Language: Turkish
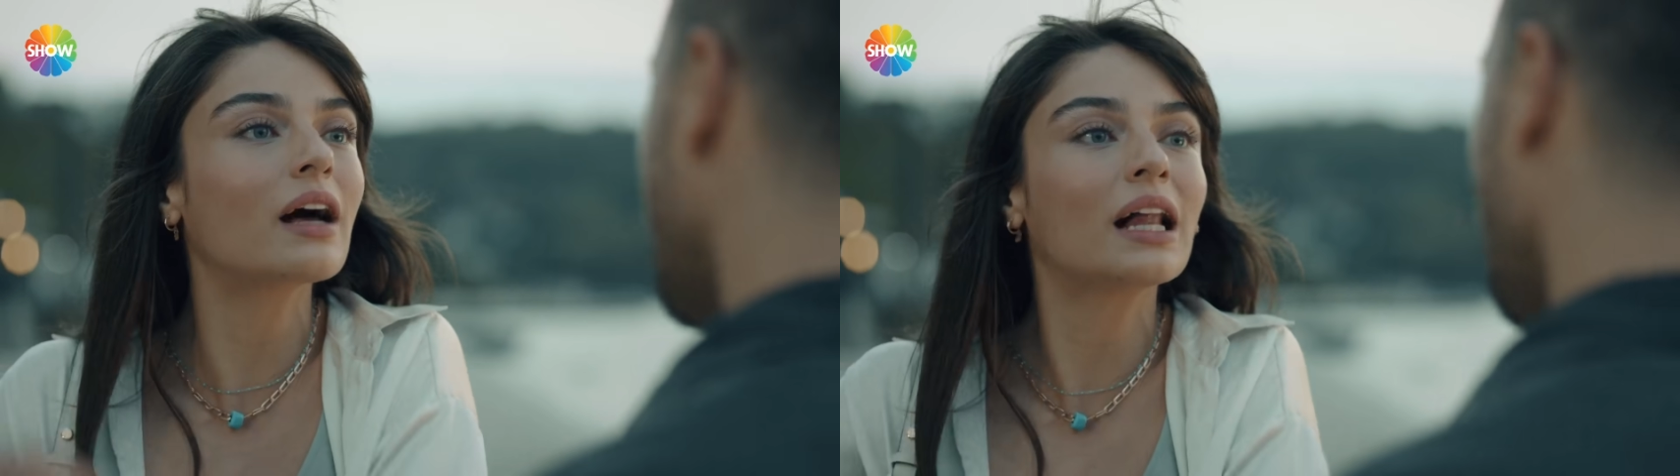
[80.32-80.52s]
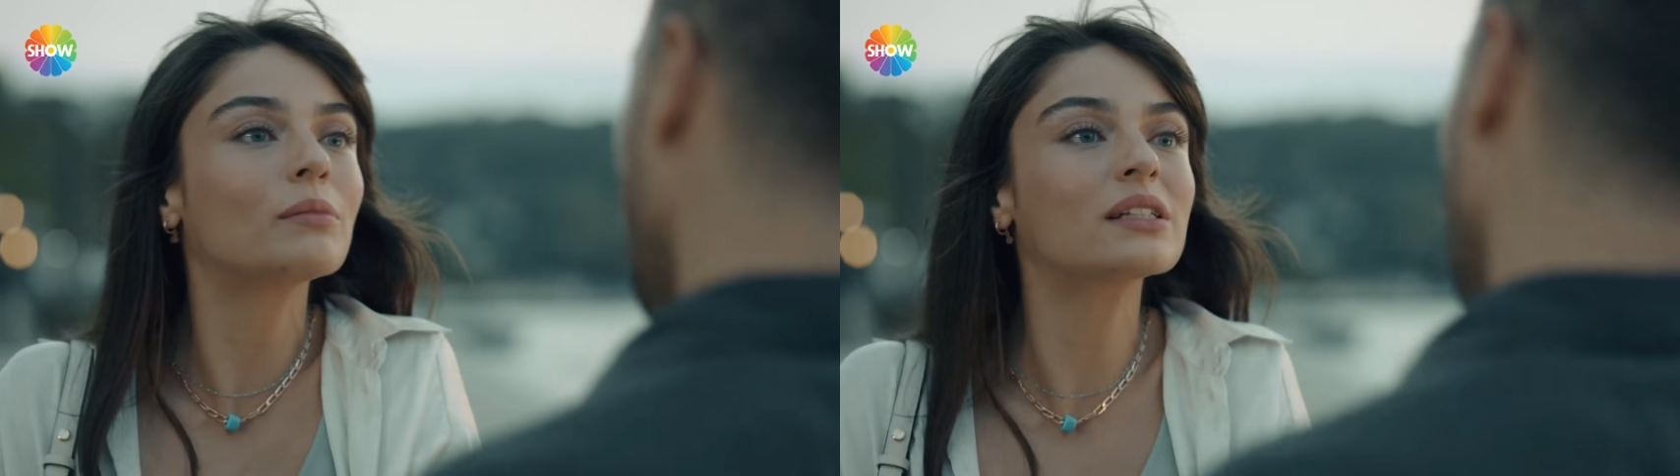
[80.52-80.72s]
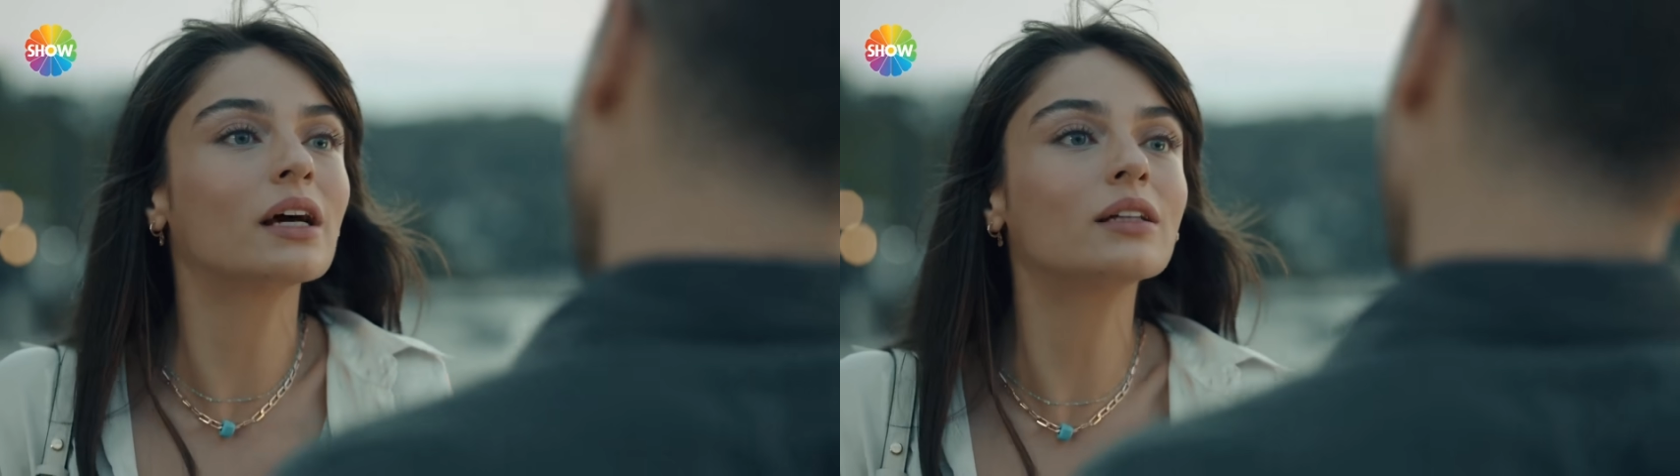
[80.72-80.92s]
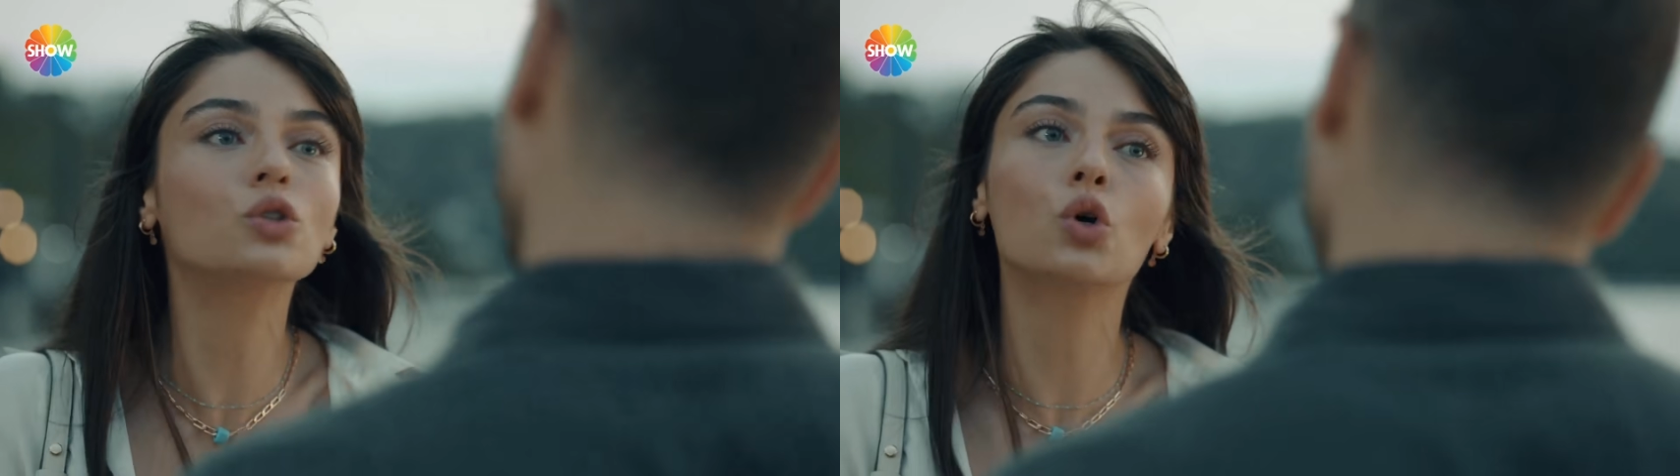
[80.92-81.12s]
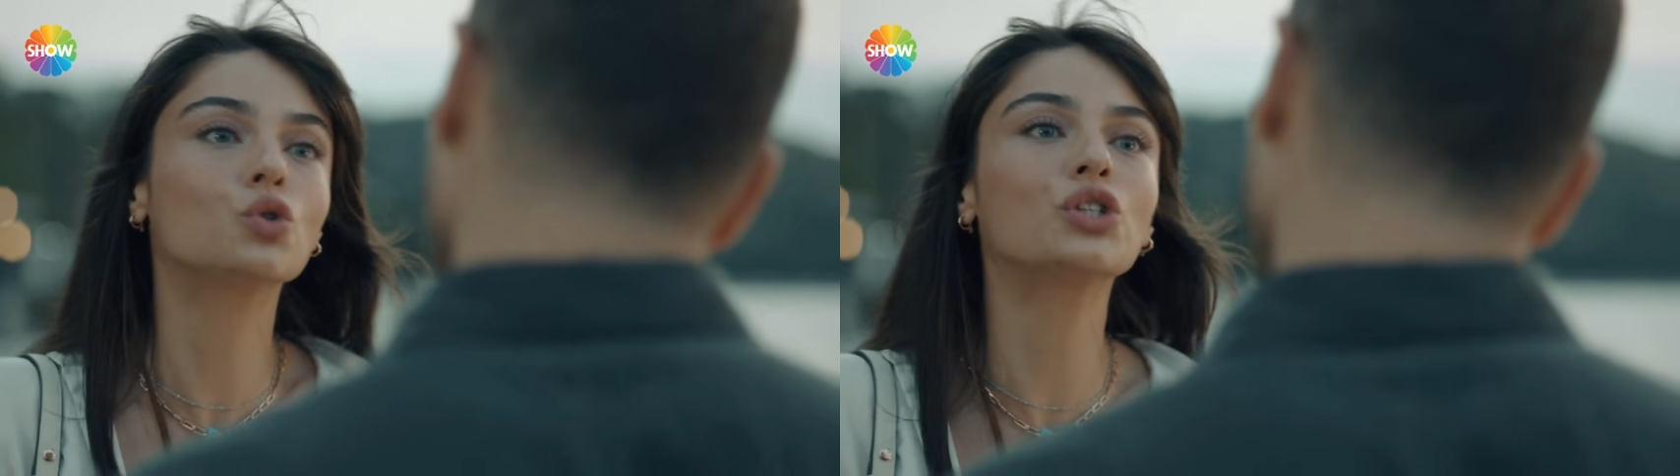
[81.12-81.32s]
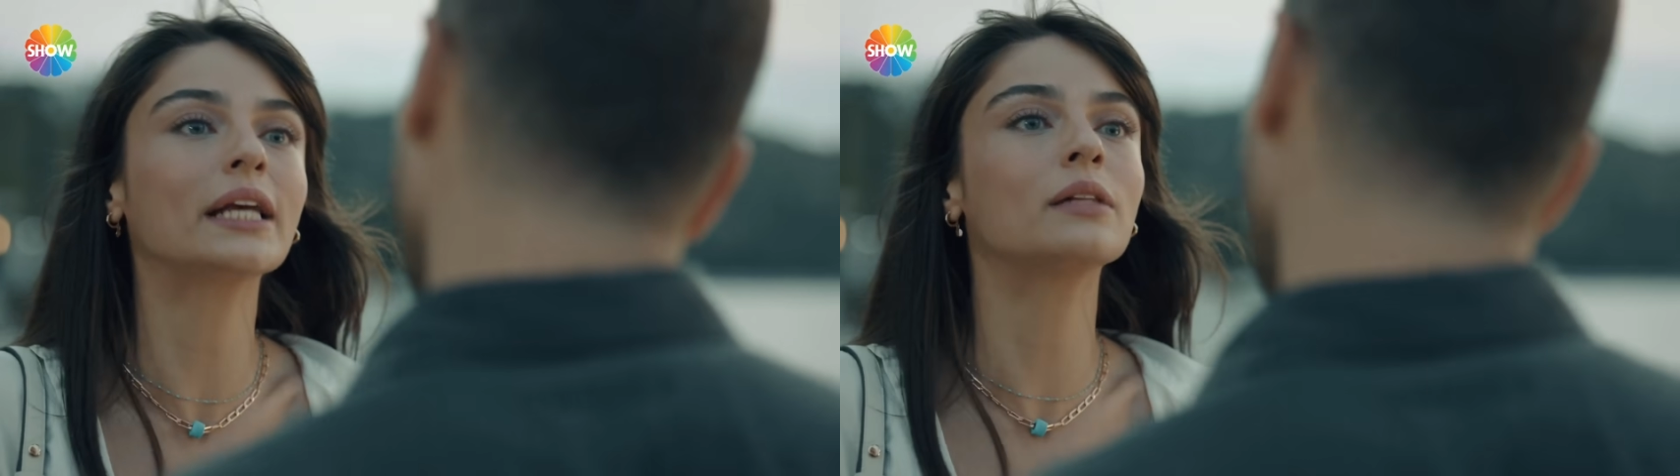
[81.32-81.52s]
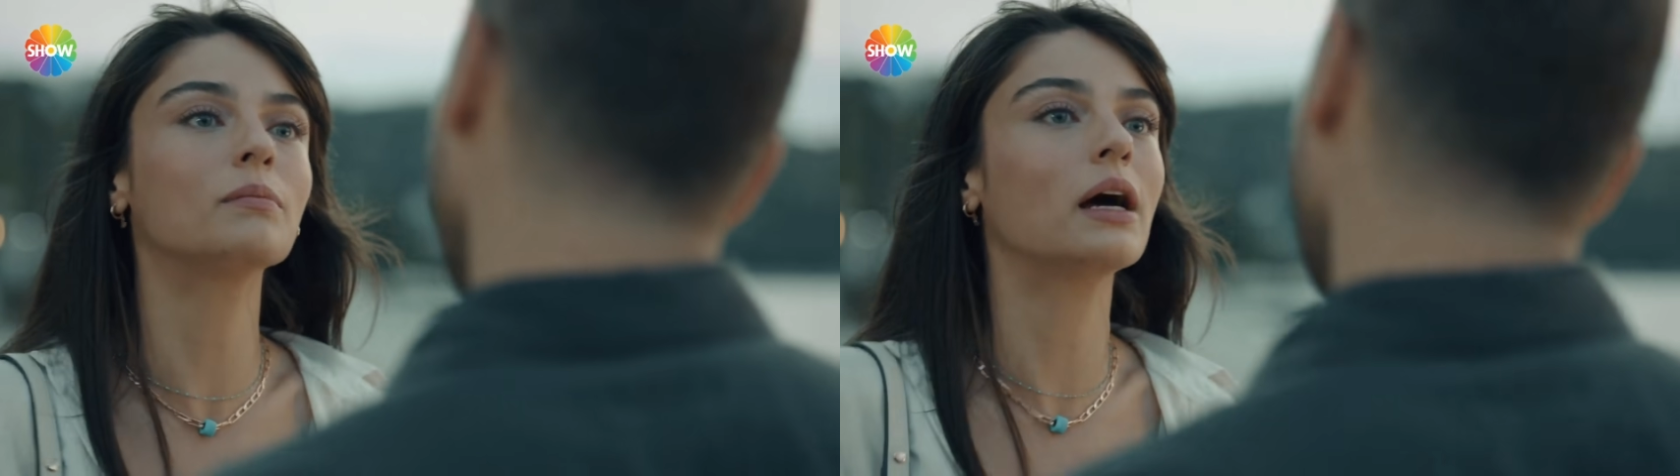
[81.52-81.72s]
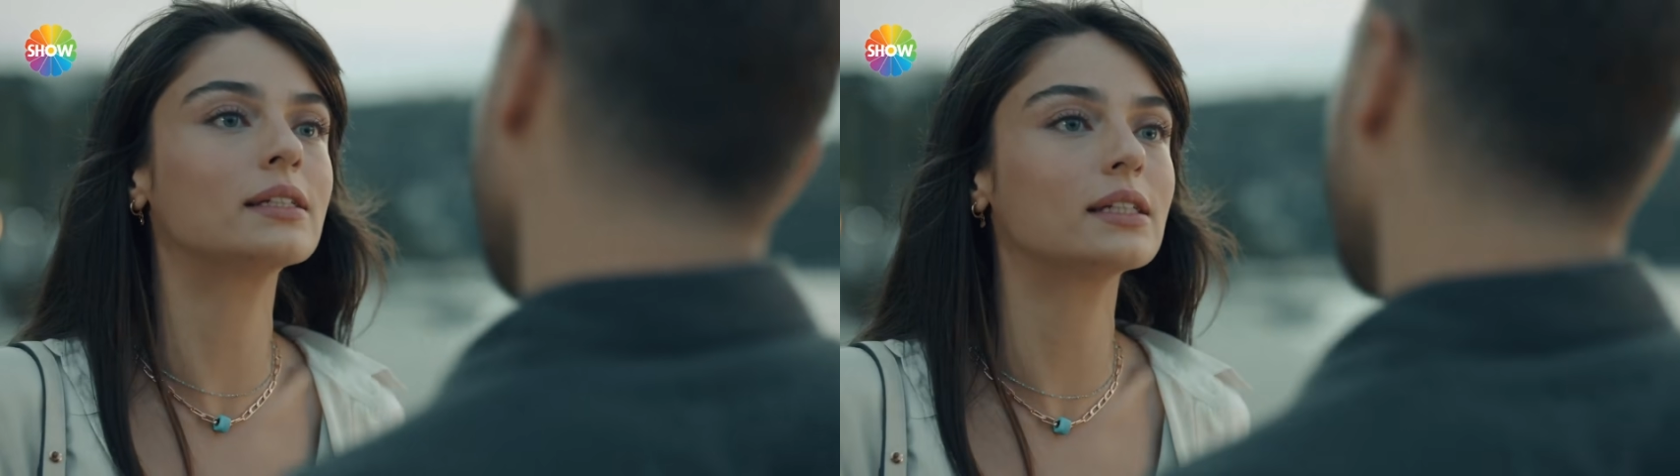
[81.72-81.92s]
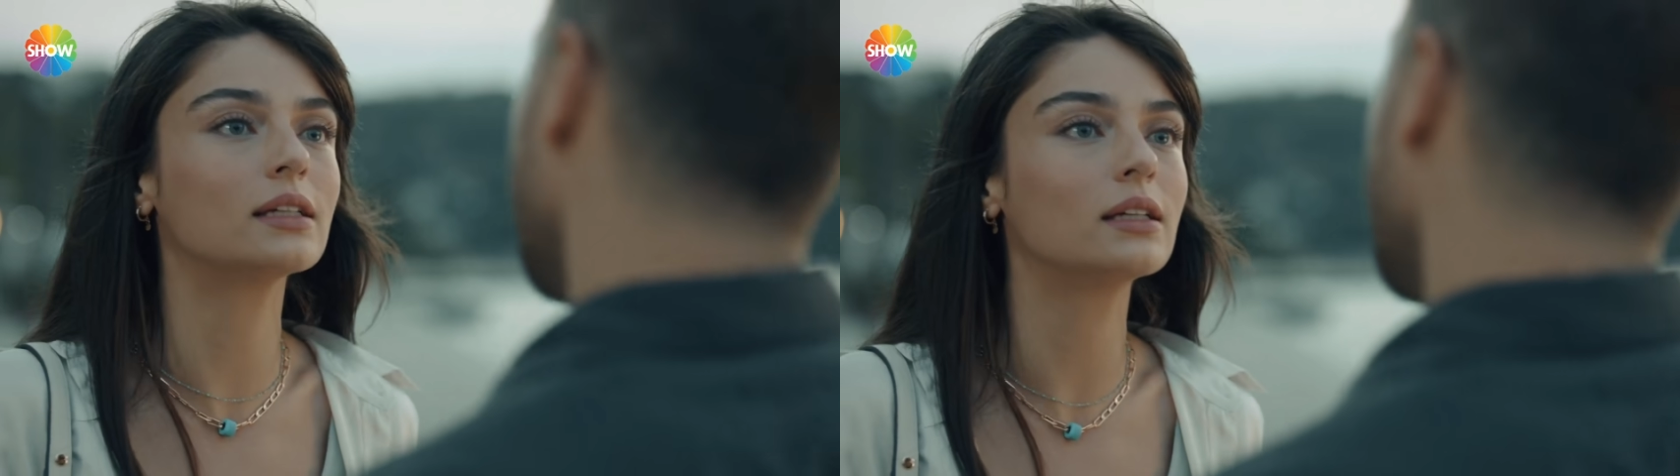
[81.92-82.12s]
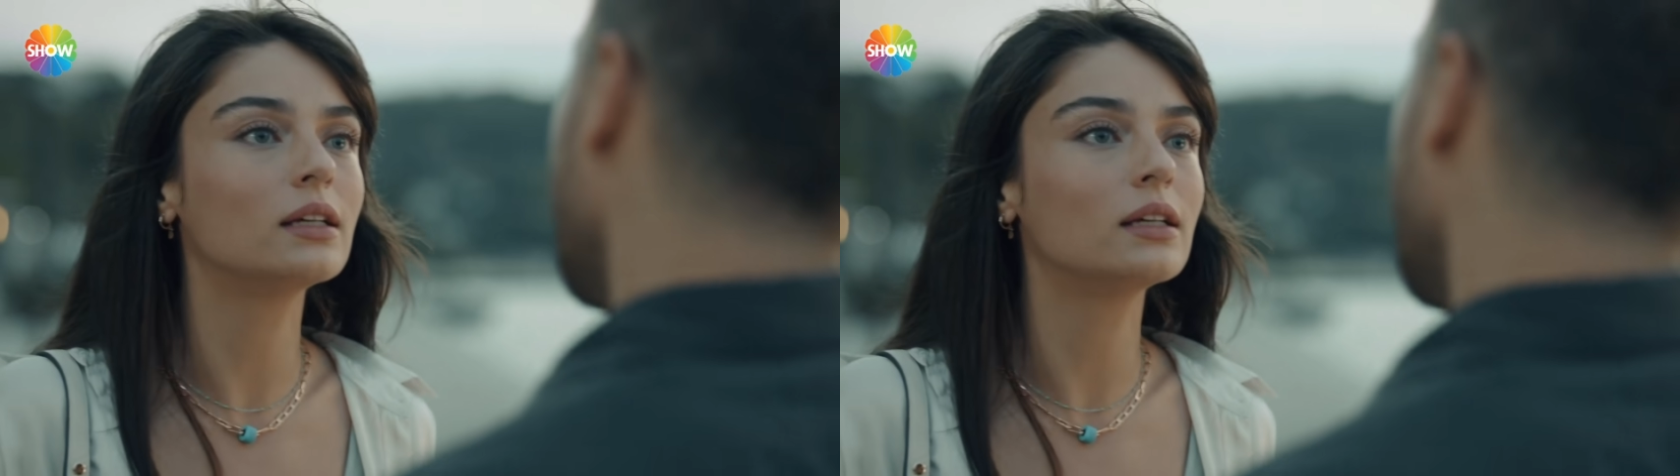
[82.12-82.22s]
kalkmasaydı çözecektim belki.